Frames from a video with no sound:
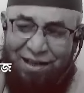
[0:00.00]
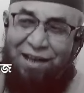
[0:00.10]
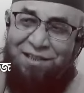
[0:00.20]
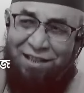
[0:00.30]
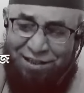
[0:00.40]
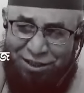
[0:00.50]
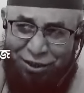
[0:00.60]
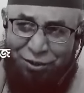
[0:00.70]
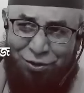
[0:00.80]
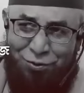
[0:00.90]
কাঁচা
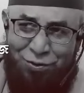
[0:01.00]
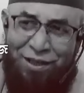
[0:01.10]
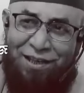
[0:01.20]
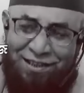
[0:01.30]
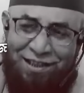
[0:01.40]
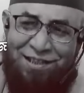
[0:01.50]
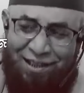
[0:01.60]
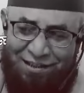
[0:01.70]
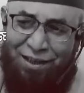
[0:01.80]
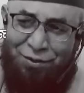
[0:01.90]
ছিল দুই একটা
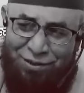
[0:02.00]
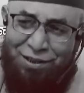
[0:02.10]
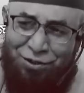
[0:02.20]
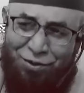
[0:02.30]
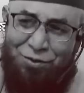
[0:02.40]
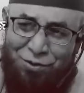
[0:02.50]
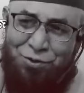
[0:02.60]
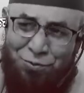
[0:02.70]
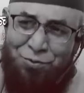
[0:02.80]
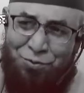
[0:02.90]
সাদা হতে যখন
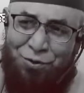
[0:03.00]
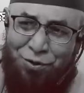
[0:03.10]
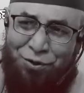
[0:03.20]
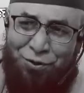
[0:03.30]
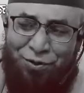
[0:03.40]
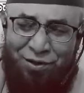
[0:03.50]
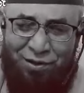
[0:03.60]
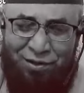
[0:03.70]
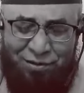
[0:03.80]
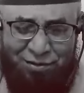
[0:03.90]
শুরু করলো
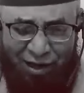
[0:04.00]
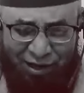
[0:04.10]
তা